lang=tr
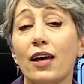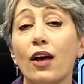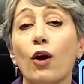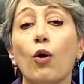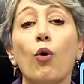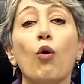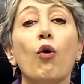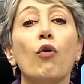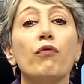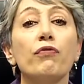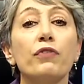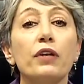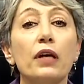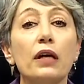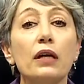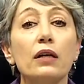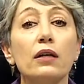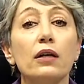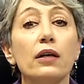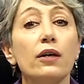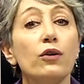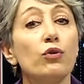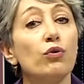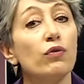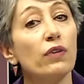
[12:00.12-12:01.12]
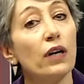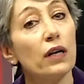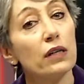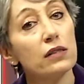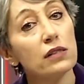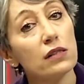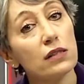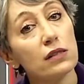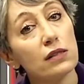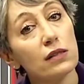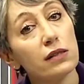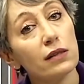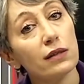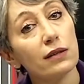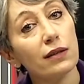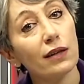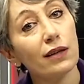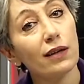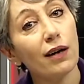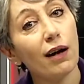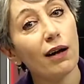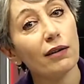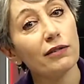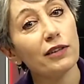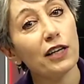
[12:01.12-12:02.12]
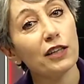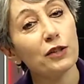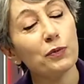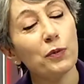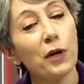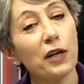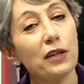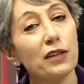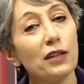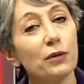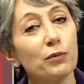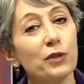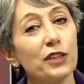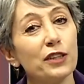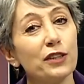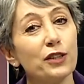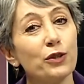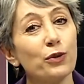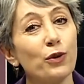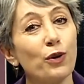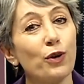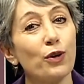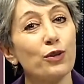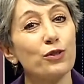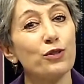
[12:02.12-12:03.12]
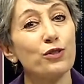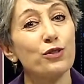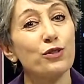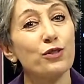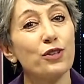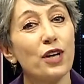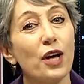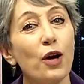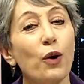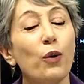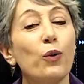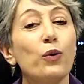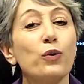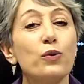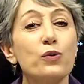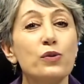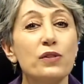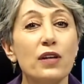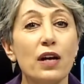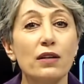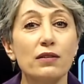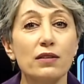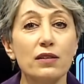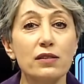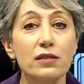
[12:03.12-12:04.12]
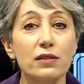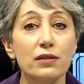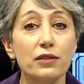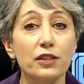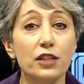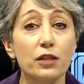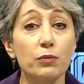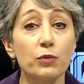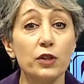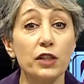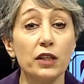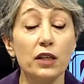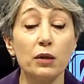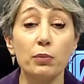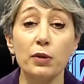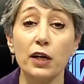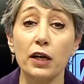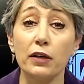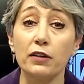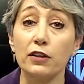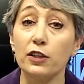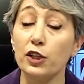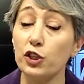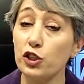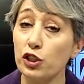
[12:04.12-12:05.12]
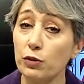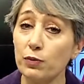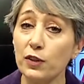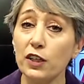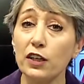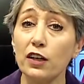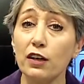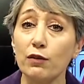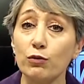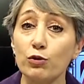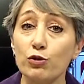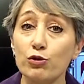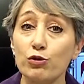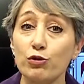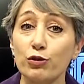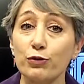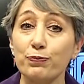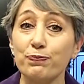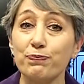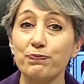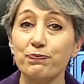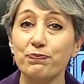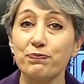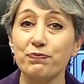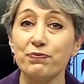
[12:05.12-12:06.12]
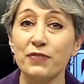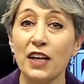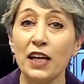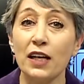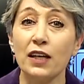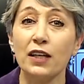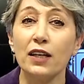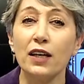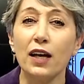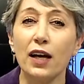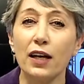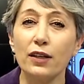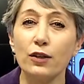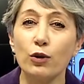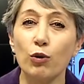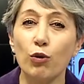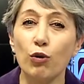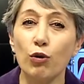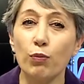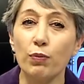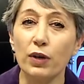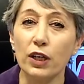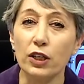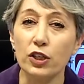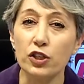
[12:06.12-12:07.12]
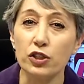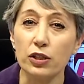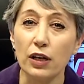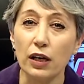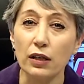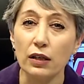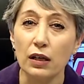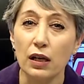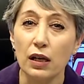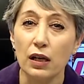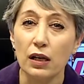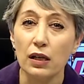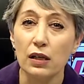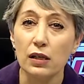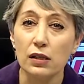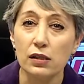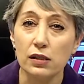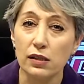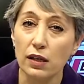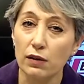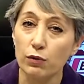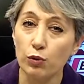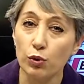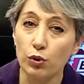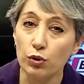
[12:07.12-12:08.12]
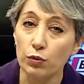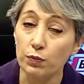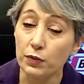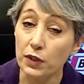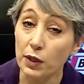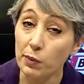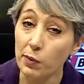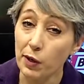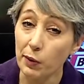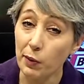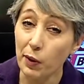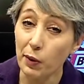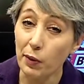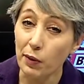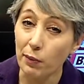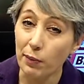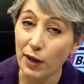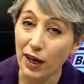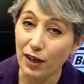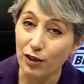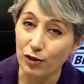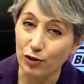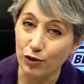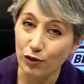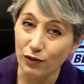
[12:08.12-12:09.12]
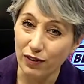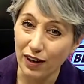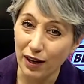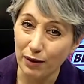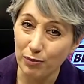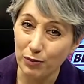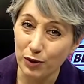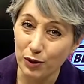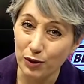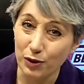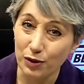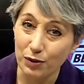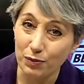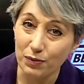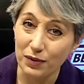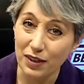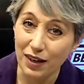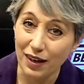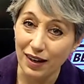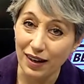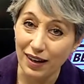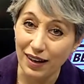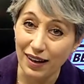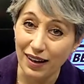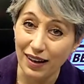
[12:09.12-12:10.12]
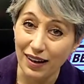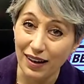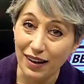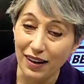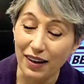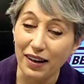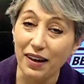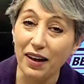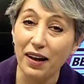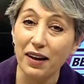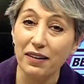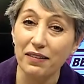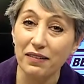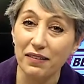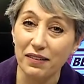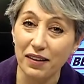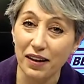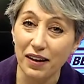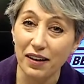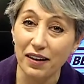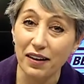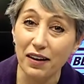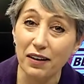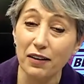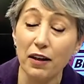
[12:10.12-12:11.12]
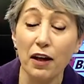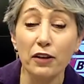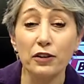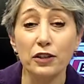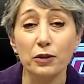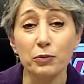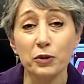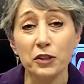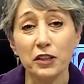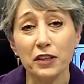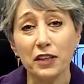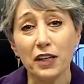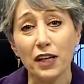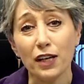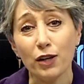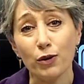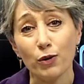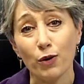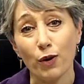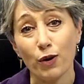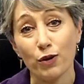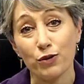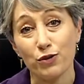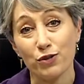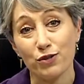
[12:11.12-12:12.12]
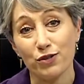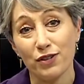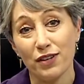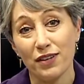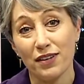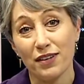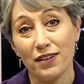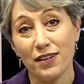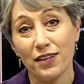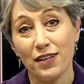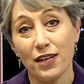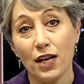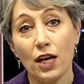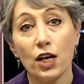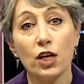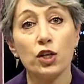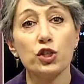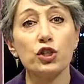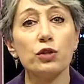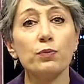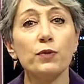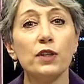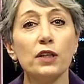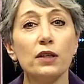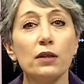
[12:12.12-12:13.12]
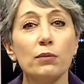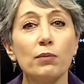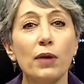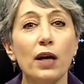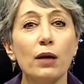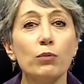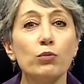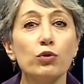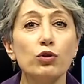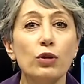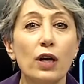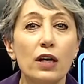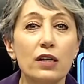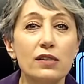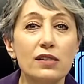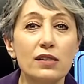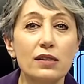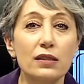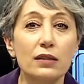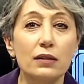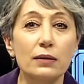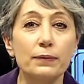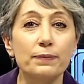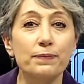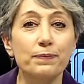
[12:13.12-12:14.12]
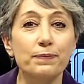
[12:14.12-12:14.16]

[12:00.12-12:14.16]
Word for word: öfkeyle, güvensizlikle, aldatmayla bakıyor. O yüzden asıl kimliğine belki de şimdi kavuştu. Yani o bakışlar seviyorum tamam ama bak güvenmiyorum daha ayağını denk al anlamına geliyor. Şimdi ben bu dansı